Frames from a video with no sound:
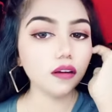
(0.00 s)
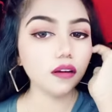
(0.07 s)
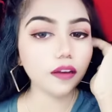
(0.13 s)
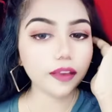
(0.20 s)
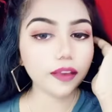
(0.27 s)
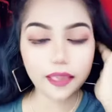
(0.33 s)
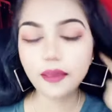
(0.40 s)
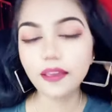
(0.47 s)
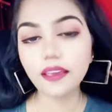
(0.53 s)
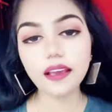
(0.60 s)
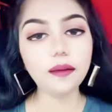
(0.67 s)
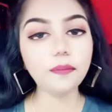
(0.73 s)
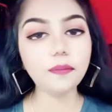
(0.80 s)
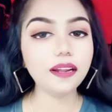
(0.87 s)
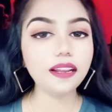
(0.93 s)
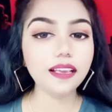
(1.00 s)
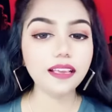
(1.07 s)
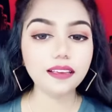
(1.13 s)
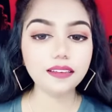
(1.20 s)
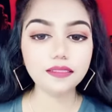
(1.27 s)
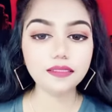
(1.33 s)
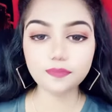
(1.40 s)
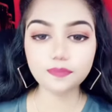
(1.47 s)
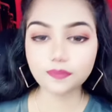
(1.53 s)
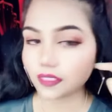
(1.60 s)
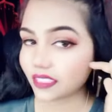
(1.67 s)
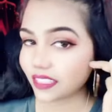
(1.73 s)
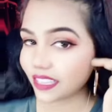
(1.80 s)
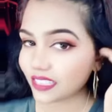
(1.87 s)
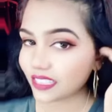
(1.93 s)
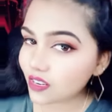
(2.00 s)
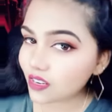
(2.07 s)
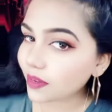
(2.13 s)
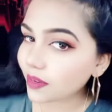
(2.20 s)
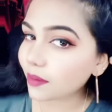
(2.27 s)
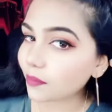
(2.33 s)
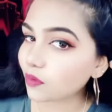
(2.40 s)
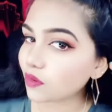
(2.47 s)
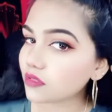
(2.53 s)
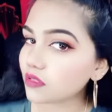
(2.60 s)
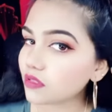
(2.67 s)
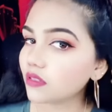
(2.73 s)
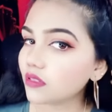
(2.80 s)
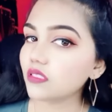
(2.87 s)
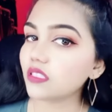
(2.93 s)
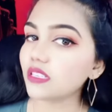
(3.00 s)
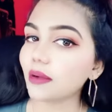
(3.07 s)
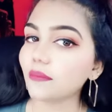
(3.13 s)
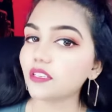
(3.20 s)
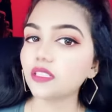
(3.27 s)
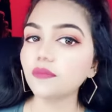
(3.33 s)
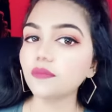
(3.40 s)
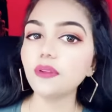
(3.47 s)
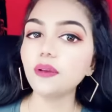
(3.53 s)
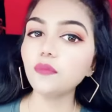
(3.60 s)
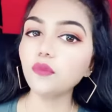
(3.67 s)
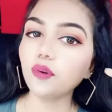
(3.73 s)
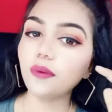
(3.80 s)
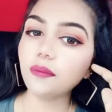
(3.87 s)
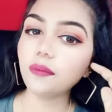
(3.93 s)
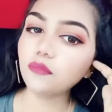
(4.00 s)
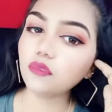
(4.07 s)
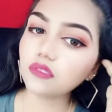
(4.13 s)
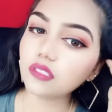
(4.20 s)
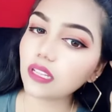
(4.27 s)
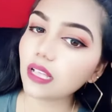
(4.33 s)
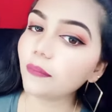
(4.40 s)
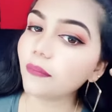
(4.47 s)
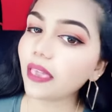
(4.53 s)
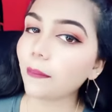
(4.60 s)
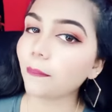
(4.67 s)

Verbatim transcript: এ মানে কে যেন আমাকে বলছিল যে আমার সাথে প্রেম করবে আমি বলছিলাম অ্যাপেল